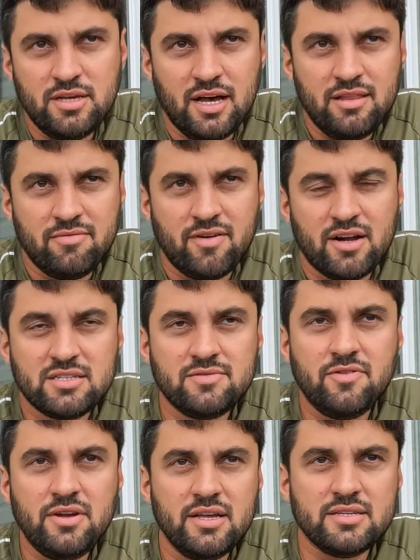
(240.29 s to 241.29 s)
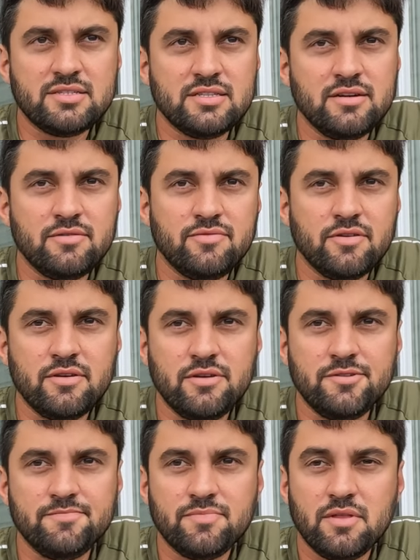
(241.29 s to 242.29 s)
de Halifax foi esse, né?
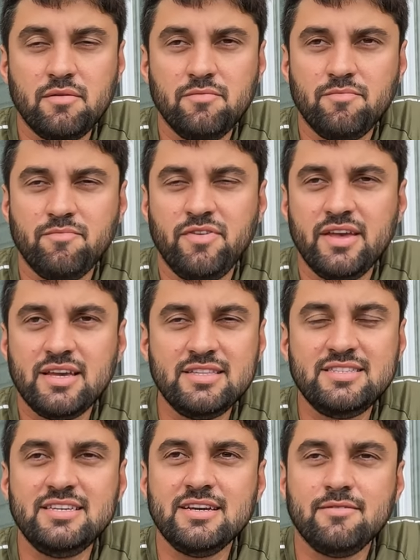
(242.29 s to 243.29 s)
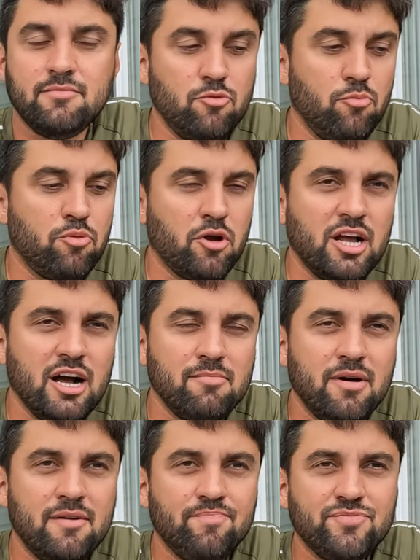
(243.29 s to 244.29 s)
Foi ver que tinha um
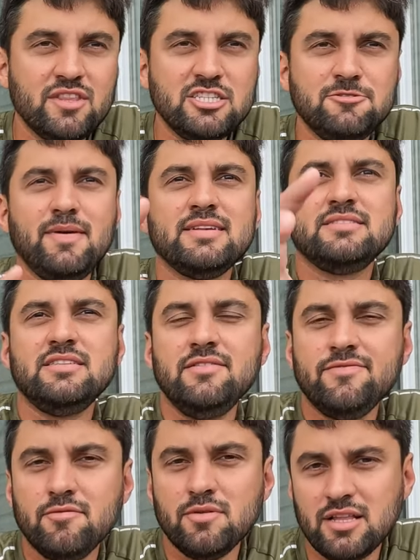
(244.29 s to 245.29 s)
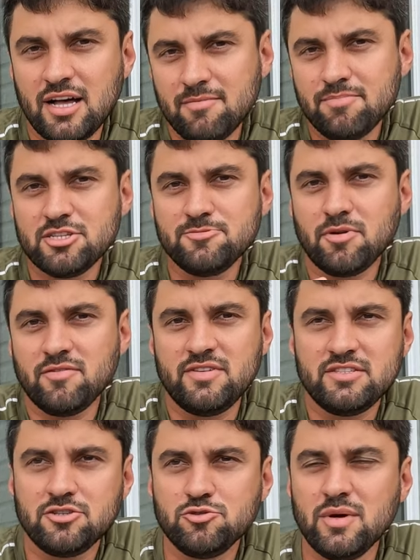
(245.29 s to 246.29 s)
programa específico lá para as
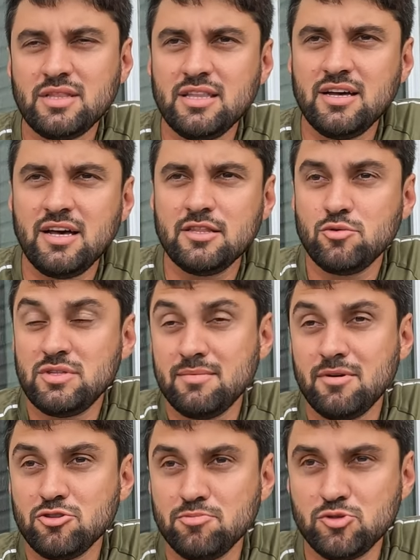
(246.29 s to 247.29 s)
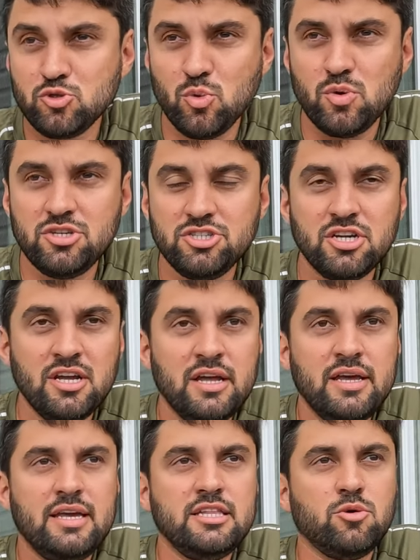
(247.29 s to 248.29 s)
províncias do Atlântico, tinha mais opções.
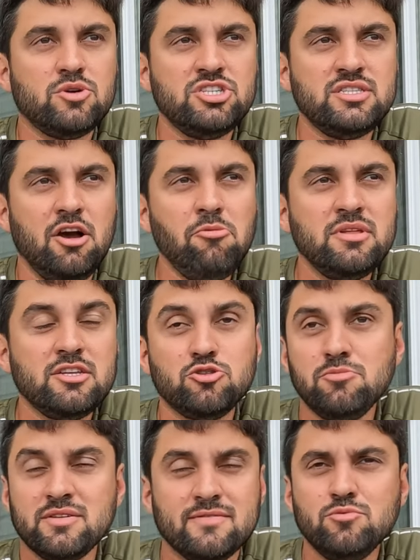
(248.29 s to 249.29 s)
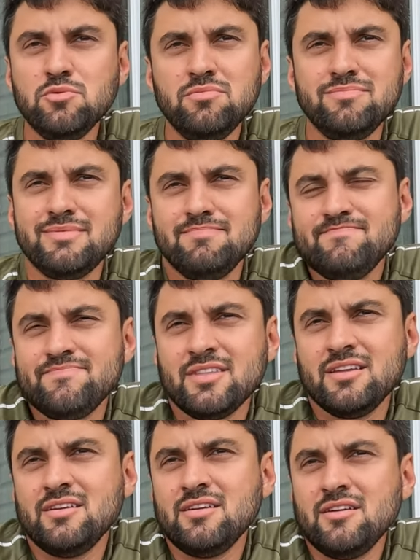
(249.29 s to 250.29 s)
Então a gente realmente achou mais tudo
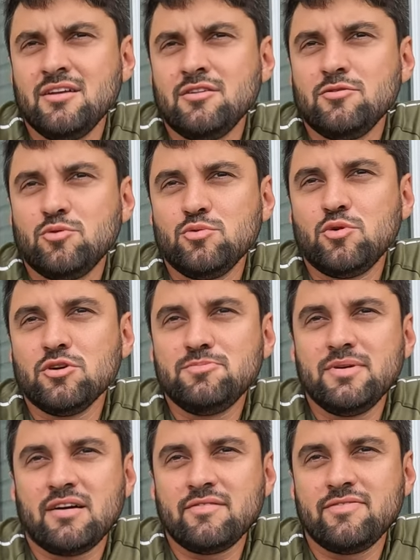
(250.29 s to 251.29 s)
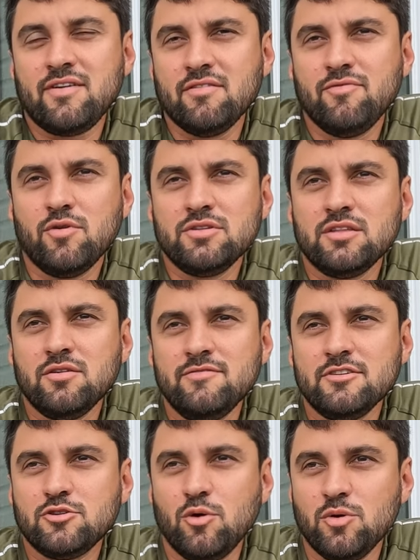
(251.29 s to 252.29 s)
tudo conspirava a favor da
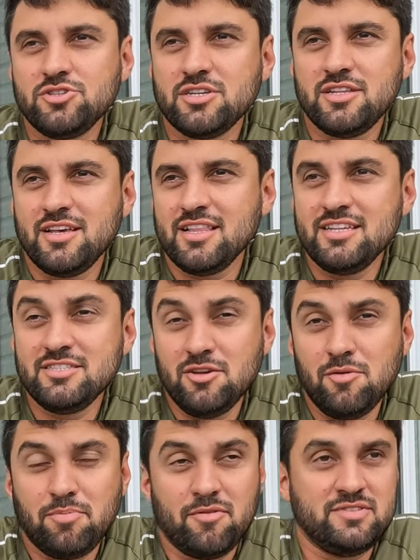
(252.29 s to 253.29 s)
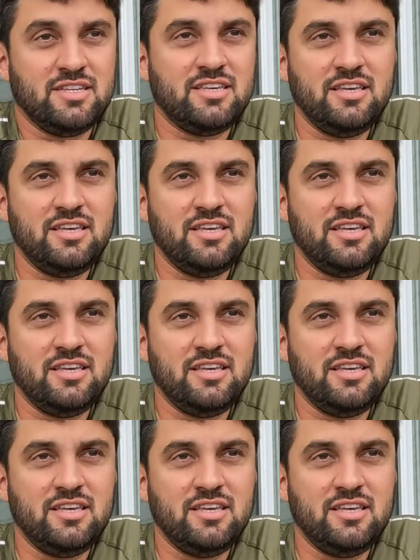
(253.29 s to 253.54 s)
Nova Scotia, né? E além de ser uma província